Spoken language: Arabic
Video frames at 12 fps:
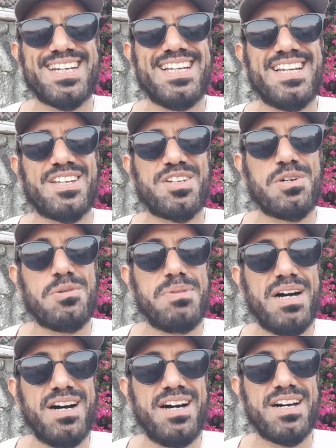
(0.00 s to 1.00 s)

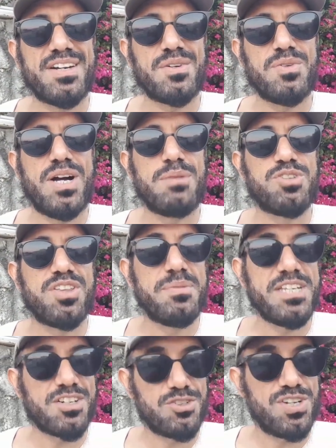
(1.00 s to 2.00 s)
الكبار و85
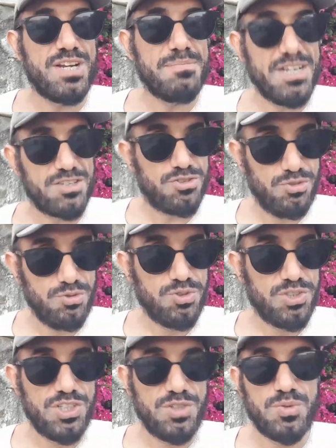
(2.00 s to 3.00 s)
رجل أعمال
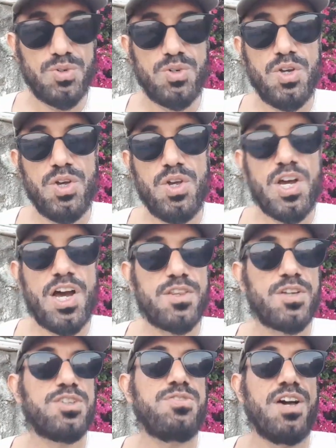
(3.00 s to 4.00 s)
سعودي وهذول
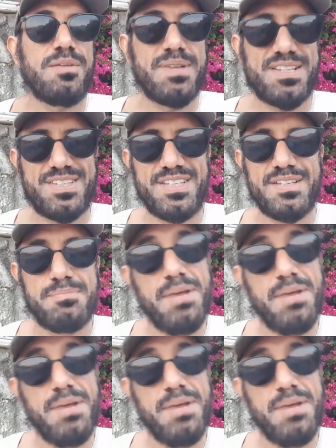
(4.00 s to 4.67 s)
الدفعة الماسية